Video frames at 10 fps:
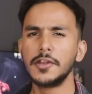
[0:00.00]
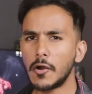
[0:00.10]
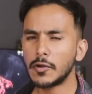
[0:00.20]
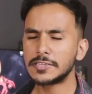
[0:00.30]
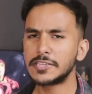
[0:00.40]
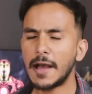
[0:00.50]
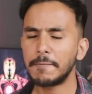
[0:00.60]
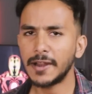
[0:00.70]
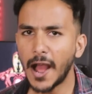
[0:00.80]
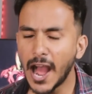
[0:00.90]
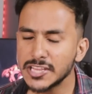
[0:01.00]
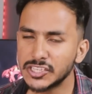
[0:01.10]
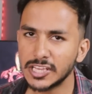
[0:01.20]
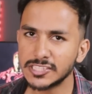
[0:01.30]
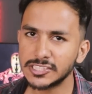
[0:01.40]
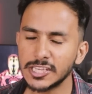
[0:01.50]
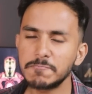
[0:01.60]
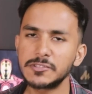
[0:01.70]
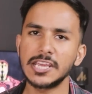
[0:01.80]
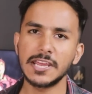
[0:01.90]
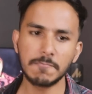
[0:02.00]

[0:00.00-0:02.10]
नाउ गाइज यहाँ पर आज का सबसे